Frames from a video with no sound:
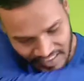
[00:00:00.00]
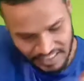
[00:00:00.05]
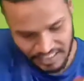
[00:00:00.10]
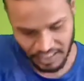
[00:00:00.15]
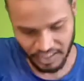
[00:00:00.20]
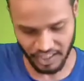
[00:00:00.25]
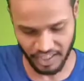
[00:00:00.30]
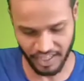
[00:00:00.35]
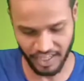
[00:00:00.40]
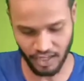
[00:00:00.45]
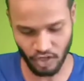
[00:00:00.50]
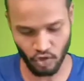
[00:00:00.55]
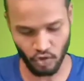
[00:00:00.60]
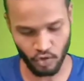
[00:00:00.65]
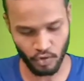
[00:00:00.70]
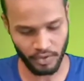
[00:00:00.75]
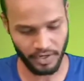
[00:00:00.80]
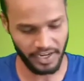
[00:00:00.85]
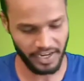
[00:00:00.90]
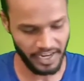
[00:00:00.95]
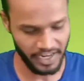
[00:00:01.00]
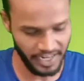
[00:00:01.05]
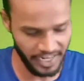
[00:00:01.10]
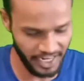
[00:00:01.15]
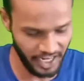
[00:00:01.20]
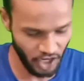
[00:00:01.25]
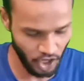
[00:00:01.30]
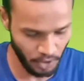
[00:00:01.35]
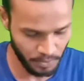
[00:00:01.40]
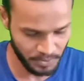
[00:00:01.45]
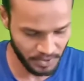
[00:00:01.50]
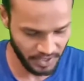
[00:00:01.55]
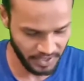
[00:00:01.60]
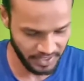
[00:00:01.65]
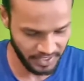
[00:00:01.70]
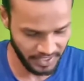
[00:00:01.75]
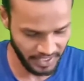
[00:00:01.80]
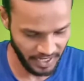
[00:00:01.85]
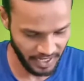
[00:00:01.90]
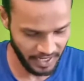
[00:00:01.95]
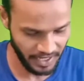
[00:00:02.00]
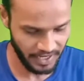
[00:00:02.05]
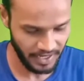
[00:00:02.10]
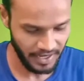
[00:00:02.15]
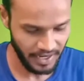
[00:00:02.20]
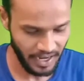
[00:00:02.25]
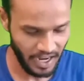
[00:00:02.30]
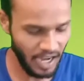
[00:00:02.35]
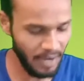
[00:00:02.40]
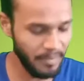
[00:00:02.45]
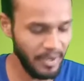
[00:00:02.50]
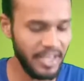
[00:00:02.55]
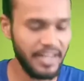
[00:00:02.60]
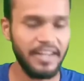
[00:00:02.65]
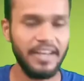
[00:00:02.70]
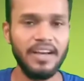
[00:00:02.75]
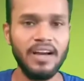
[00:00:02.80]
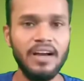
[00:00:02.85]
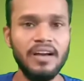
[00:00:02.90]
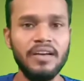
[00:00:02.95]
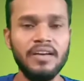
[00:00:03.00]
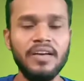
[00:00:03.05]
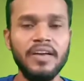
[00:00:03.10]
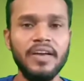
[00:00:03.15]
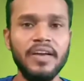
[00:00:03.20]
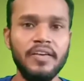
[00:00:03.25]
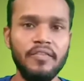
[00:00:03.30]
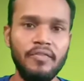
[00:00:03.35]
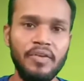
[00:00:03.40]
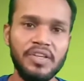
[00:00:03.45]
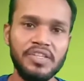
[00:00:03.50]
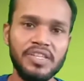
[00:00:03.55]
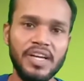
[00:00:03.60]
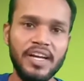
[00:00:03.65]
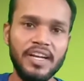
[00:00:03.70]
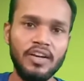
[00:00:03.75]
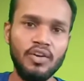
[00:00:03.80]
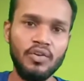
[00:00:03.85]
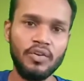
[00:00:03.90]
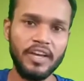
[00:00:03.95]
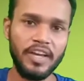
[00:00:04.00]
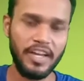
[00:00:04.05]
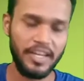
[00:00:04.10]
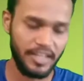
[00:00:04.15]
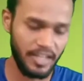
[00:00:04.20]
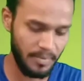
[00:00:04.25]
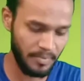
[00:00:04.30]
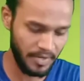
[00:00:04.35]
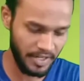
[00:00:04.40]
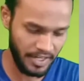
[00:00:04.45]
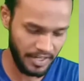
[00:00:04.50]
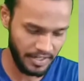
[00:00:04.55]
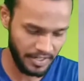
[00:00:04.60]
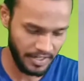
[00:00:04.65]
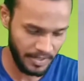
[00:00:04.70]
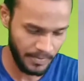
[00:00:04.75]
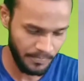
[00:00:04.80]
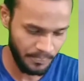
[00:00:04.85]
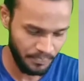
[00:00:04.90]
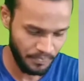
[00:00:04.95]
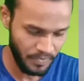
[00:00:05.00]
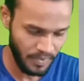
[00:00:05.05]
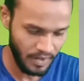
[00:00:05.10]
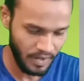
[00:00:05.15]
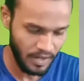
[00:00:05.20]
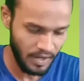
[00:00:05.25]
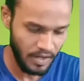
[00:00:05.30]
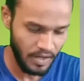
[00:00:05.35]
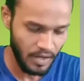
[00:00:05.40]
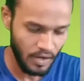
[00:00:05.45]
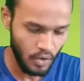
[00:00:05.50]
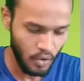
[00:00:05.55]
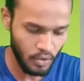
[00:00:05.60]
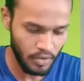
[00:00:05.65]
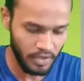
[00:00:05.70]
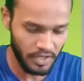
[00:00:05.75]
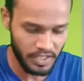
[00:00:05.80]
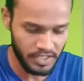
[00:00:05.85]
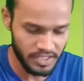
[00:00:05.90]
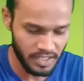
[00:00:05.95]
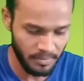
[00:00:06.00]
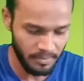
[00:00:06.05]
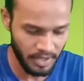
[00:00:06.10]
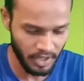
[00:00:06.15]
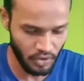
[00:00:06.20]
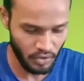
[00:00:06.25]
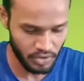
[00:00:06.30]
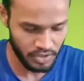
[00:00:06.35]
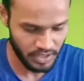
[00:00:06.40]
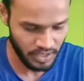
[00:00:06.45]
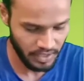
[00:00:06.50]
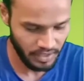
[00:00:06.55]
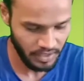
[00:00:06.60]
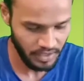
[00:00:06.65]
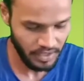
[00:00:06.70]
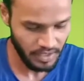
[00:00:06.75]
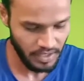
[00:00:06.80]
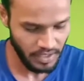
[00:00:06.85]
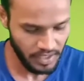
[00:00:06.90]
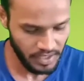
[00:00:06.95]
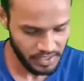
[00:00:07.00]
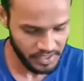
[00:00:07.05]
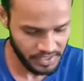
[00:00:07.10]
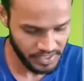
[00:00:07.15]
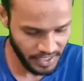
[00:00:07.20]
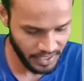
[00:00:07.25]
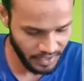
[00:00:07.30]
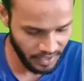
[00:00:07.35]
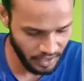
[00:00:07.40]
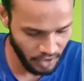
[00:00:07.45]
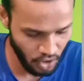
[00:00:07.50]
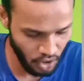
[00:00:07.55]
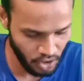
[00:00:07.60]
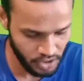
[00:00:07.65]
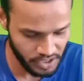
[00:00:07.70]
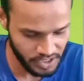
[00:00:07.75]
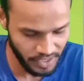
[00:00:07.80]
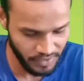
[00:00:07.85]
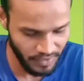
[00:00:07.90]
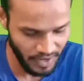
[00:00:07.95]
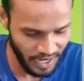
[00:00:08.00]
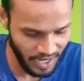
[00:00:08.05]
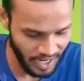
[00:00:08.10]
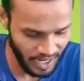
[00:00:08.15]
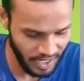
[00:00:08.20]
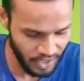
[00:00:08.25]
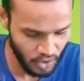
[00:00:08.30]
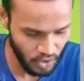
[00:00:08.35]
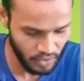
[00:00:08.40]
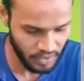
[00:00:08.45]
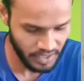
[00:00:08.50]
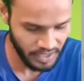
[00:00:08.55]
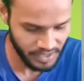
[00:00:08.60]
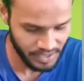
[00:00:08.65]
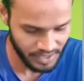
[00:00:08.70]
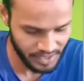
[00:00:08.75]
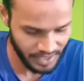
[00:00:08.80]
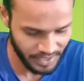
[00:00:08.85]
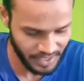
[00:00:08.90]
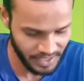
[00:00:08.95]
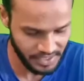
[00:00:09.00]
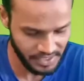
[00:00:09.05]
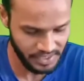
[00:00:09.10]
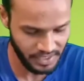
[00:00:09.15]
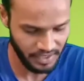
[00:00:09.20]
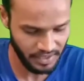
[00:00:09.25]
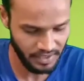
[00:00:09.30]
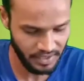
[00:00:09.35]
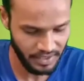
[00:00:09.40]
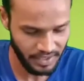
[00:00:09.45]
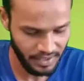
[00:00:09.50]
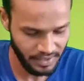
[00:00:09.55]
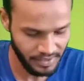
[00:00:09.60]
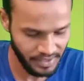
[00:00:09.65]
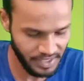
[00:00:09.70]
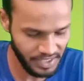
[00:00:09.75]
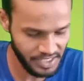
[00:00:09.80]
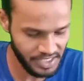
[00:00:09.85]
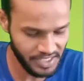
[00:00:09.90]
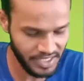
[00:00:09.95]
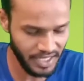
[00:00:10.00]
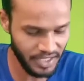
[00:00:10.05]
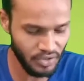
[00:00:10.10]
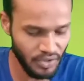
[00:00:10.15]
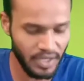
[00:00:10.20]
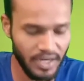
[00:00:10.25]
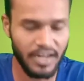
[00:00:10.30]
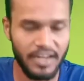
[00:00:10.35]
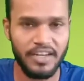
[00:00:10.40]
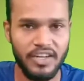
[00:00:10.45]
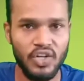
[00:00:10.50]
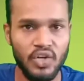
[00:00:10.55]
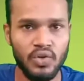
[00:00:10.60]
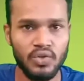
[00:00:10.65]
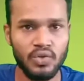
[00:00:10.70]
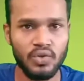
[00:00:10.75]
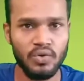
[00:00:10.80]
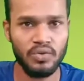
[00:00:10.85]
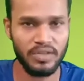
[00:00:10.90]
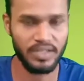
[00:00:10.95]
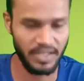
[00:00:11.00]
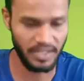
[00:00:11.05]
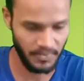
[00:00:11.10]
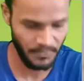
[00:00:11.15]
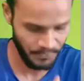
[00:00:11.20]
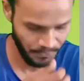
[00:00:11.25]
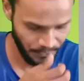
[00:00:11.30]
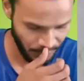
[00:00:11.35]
जितने लोगों ने ए ऑप्शन दिया है अमेरिका वे सारे लोग एकदम करेक्ट हैं उन्नीस नंबर क्वेश्चन संघ लोक सेवा आयोग के सदस्य किसके द्वारा नियुक्त होते हैं